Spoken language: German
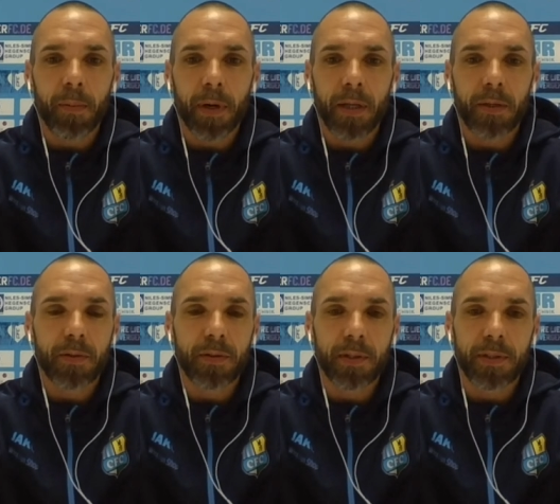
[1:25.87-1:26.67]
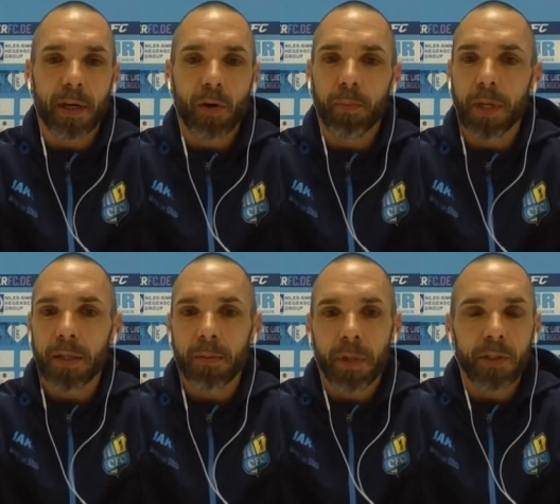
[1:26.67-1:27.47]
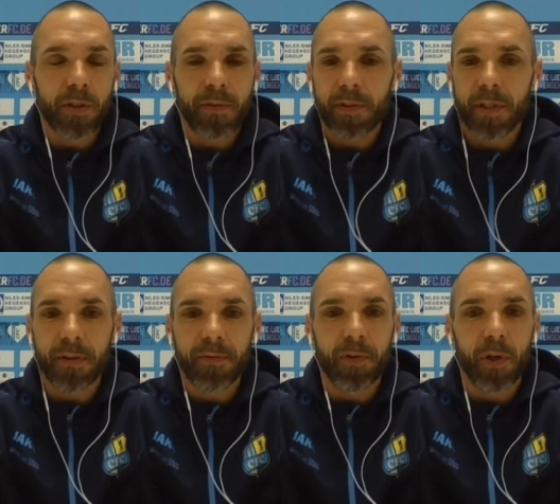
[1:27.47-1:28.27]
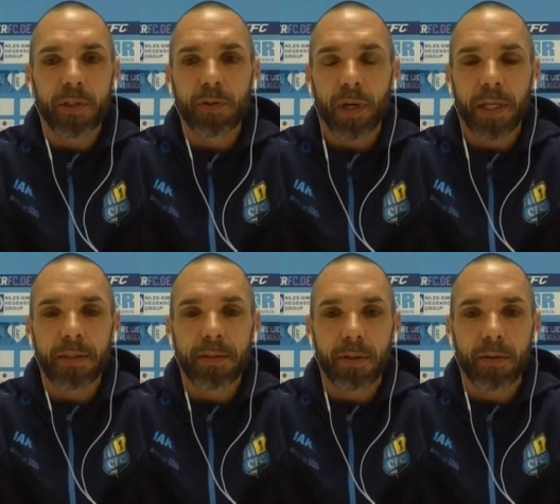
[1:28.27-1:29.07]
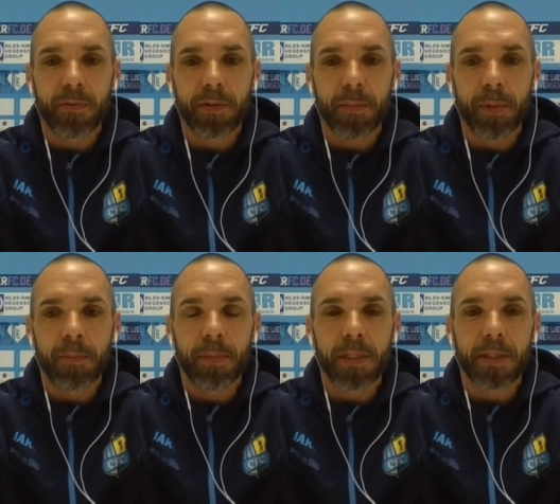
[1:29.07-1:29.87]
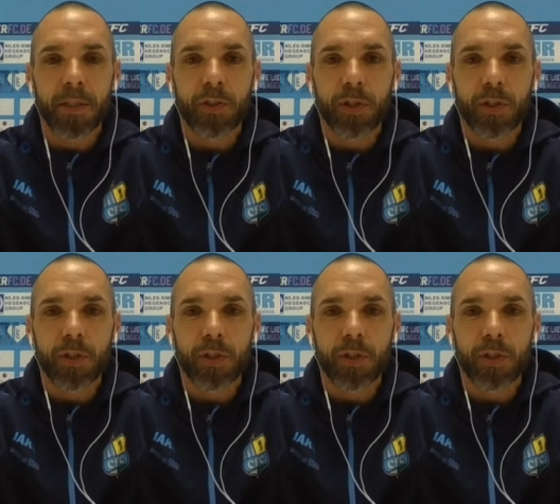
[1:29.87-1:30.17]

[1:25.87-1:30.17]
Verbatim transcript: Arbeit. Es ist eine sehr komplette Mannschaft, die völlig zu Recht auf Tabellenplatz